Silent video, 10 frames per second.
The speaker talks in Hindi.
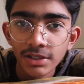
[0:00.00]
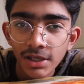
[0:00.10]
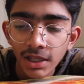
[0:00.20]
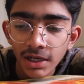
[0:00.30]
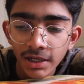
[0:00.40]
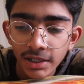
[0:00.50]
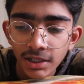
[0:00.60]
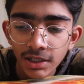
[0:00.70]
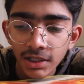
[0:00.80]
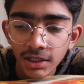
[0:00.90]
इतनी ज़्यादा लग रही
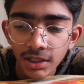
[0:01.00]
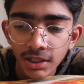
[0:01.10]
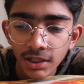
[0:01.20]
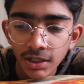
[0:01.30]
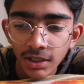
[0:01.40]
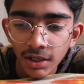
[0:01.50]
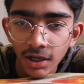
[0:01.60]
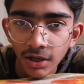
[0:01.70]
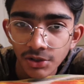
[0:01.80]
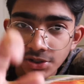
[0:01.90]
थी कि
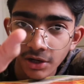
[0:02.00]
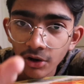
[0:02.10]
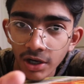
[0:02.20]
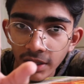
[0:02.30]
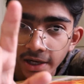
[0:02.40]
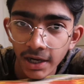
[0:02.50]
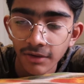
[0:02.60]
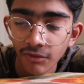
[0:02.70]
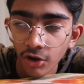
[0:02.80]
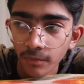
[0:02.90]
आ, कुछ रिकॉर्ड करा
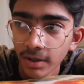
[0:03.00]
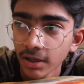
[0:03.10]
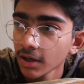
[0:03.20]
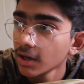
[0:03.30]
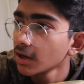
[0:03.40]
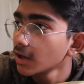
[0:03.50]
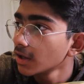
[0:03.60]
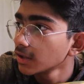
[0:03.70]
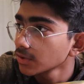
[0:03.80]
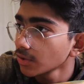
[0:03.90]
नहीं ब्लॉग में
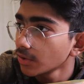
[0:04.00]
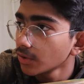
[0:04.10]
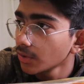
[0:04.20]
तो